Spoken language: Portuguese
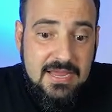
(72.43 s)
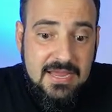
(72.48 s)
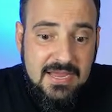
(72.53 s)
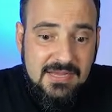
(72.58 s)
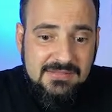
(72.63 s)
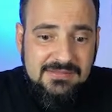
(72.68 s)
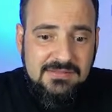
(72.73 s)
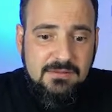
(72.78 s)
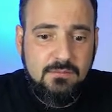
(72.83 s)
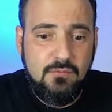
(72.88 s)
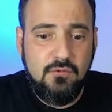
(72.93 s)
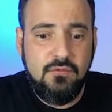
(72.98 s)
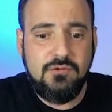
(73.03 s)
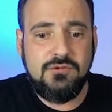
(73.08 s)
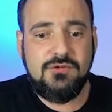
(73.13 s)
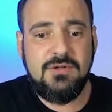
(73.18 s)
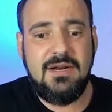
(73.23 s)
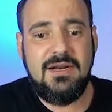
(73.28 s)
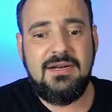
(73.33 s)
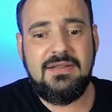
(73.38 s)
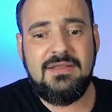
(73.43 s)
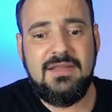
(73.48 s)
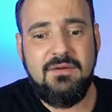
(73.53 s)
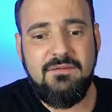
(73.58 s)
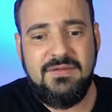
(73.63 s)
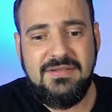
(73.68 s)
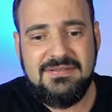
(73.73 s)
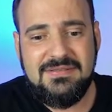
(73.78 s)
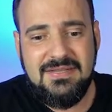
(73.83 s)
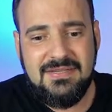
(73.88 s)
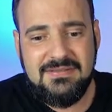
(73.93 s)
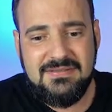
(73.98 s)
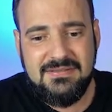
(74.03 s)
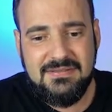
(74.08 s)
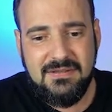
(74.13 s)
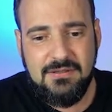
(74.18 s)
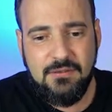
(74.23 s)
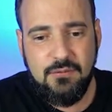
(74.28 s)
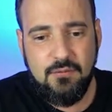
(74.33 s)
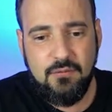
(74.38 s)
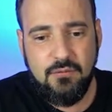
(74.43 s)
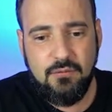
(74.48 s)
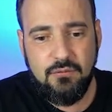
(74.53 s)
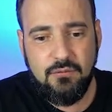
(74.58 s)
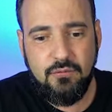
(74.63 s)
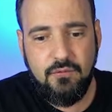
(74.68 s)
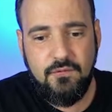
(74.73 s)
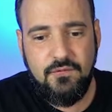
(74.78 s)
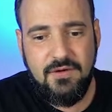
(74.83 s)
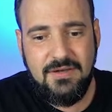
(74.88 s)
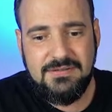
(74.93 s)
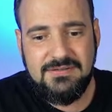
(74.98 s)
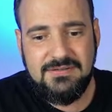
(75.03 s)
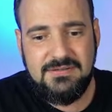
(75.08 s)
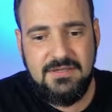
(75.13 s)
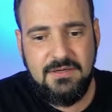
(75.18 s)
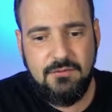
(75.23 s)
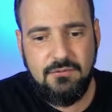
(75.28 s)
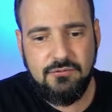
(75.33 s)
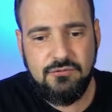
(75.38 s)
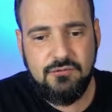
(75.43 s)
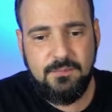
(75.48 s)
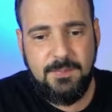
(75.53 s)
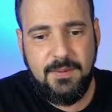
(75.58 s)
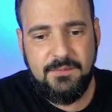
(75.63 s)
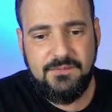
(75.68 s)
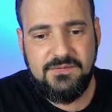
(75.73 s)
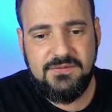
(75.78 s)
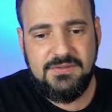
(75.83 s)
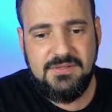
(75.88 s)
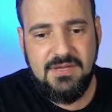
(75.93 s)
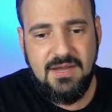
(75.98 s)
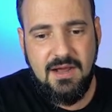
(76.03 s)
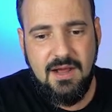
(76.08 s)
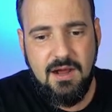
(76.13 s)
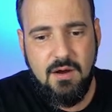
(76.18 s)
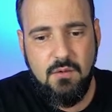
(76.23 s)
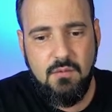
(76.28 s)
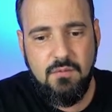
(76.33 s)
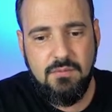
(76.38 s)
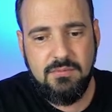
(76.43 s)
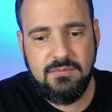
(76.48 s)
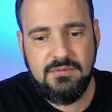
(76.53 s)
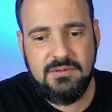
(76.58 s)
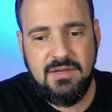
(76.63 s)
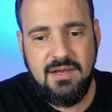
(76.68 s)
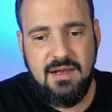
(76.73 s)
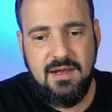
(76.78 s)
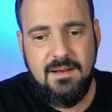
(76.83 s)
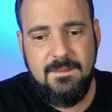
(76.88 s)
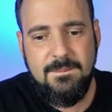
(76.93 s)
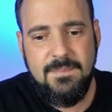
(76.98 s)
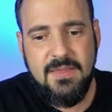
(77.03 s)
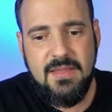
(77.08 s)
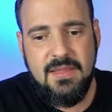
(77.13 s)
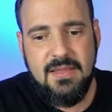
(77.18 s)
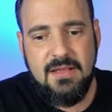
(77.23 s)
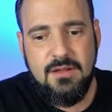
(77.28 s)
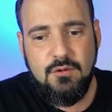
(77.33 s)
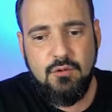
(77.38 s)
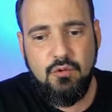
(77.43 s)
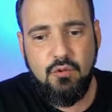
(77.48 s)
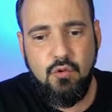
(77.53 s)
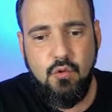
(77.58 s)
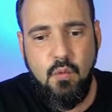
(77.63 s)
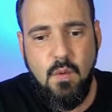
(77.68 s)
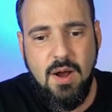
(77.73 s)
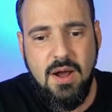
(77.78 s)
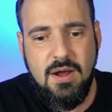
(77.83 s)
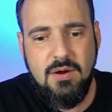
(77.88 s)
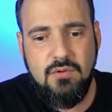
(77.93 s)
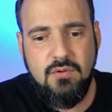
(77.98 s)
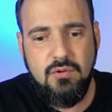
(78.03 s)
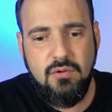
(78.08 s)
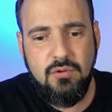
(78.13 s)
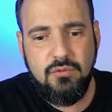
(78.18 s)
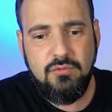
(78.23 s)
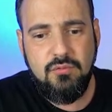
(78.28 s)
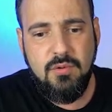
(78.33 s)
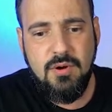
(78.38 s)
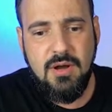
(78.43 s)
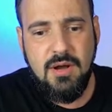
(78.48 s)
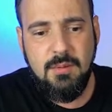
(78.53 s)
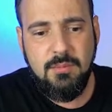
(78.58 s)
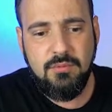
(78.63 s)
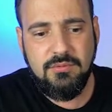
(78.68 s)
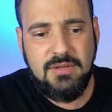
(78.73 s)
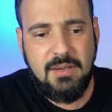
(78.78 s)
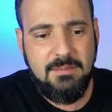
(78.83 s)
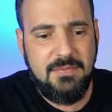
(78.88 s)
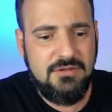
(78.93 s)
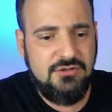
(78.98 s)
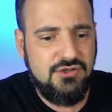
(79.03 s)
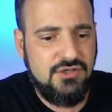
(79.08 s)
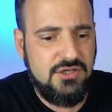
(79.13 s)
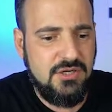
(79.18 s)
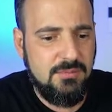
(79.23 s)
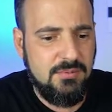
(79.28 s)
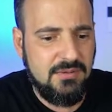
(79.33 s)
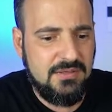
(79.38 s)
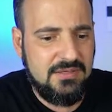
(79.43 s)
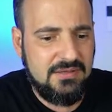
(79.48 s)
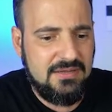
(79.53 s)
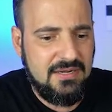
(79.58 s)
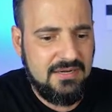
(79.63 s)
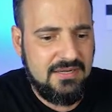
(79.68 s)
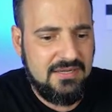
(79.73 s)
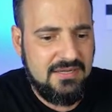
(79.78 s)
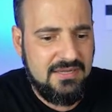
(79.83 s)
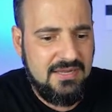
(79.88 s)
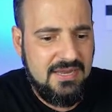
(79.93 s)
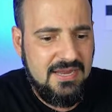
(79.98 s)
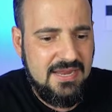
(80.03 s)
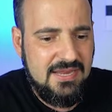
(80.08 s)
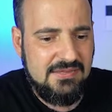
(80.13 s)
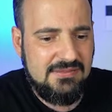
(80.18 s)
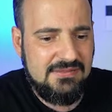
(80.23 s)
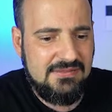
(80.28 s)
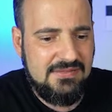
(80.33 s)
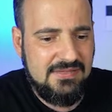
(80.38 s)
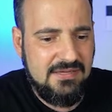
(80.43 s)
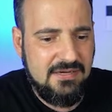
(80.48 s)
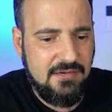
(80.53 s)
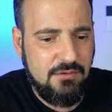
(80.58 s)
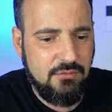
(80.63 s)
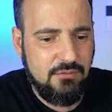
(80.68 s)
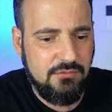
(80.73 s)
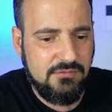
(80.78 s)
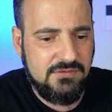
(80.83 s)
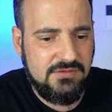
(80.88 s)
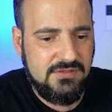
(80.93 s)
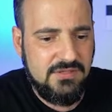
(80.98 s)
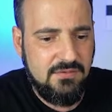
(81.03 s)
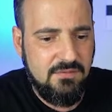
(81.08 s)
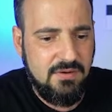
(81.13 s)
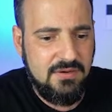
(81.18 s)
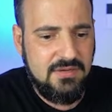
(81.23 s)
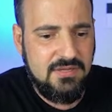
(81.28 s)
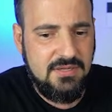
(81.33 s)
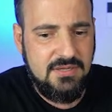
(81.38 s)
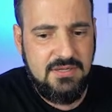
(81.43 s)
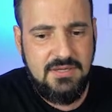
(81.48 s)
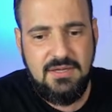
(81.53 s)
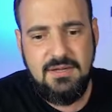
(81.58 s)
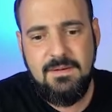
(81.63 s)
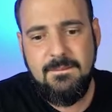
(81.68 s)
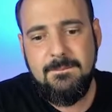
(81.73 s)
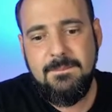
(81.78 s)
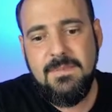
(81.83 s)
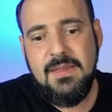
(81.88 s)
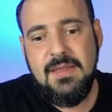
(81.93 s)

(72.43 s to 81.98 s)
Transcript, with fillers: Esse músculo ele tem uma inserção do fascículo superficial, tá? No ângulo do ramo da mandíbula que está aqui, esse ângulozinho aqui,